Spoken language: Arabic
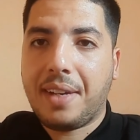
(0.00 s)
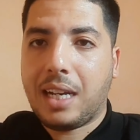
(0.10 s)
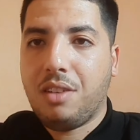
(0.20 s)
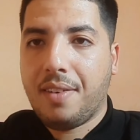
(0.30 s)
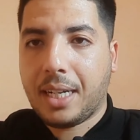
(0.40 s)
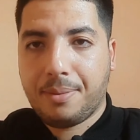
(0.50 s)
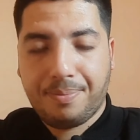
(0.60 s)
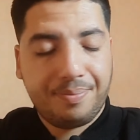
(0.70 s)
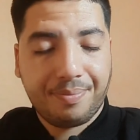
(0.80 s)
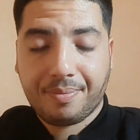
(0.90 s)
تاريخ
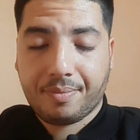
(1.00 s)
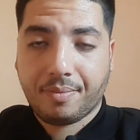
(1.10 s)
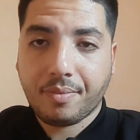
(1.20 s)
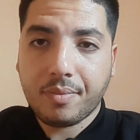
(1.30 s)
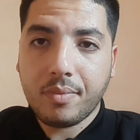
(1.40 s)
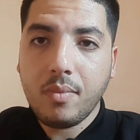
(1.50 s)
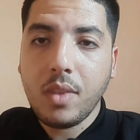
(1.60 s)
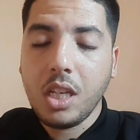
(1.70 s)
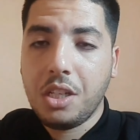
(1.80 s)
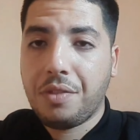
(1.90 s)
الفريق
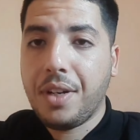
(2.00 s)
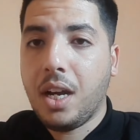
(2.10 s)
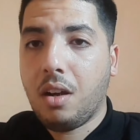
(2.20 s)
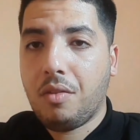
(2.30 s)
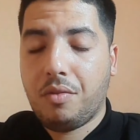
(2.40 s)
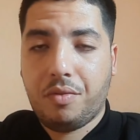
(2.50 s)
شفناها